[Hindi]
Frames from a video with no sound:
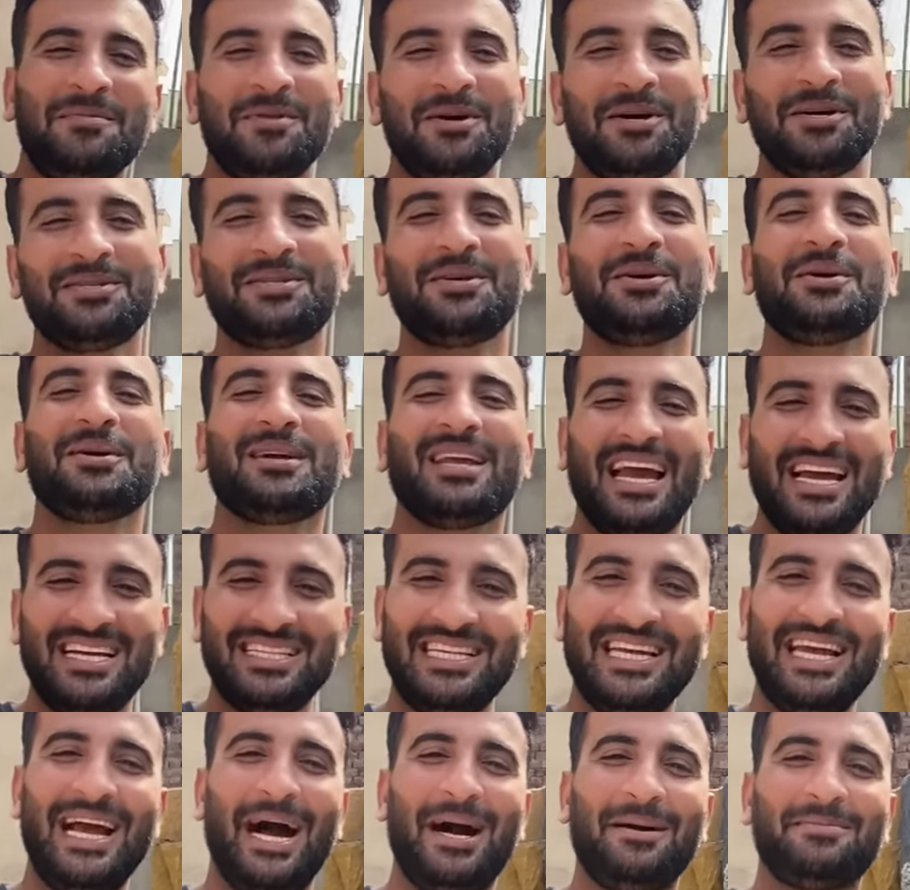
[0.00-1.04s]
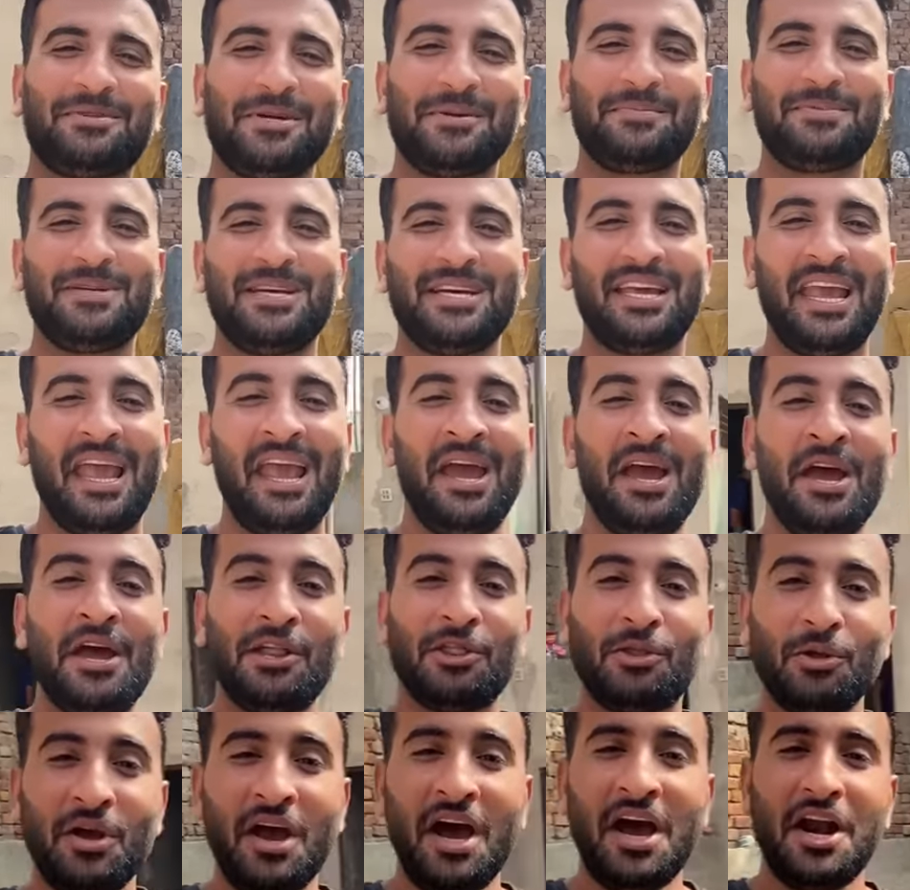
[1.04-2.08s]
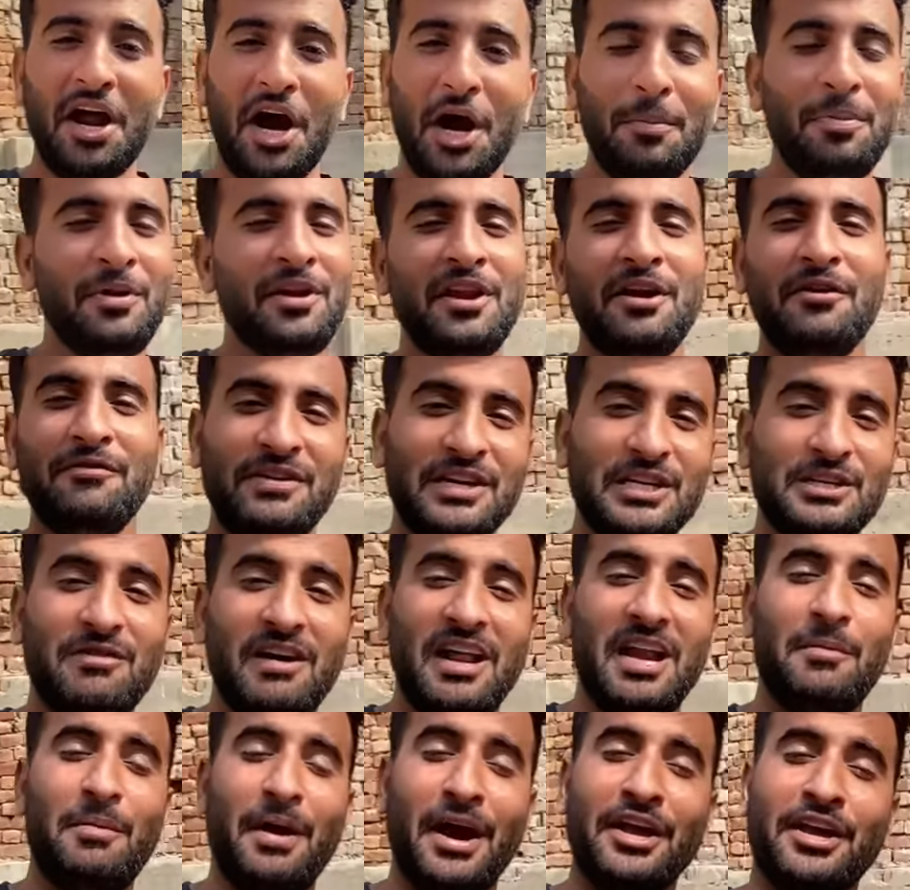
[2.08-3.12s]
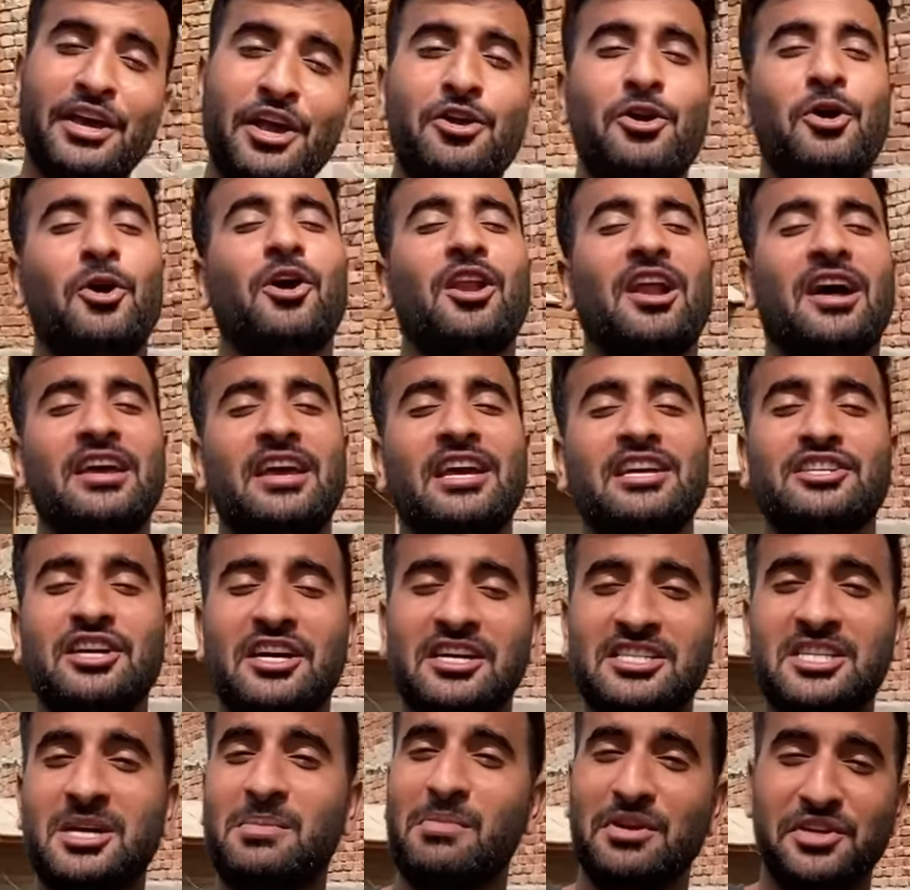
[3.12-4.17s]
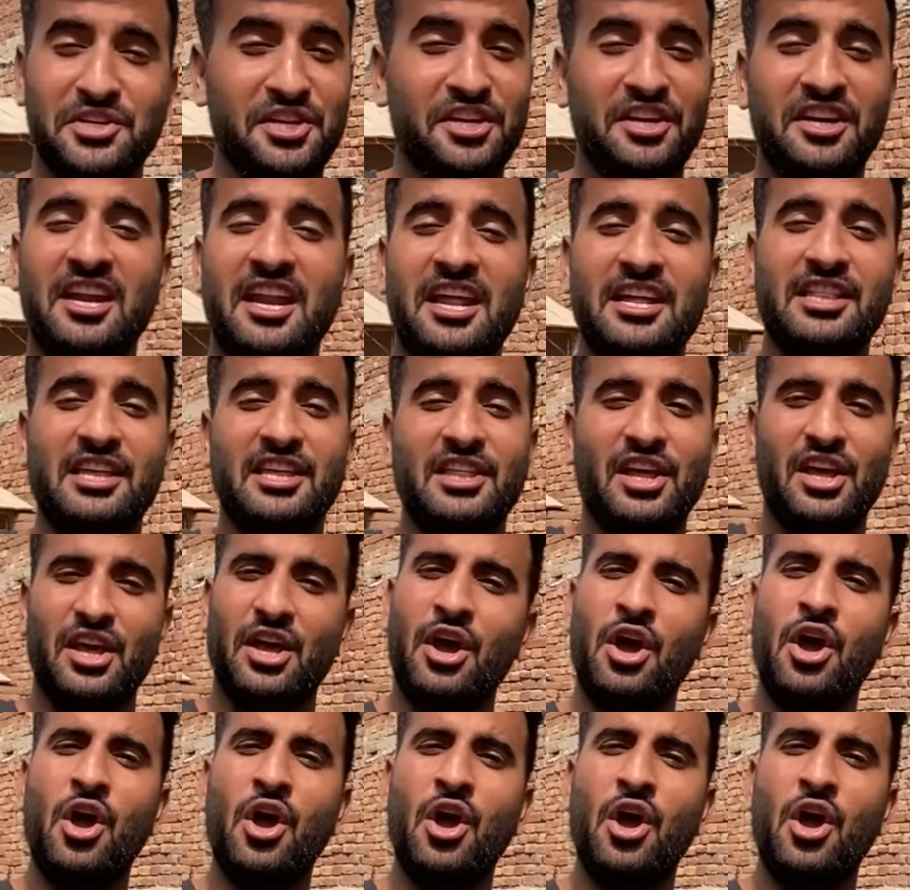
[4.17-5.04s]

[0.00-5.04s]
दोस्तों कैसे हैं आप सब ठीक हैं तो यार अभी ना फिश वाले भाई की कॉल आई है जहाँ से मछली नहीं लेते थे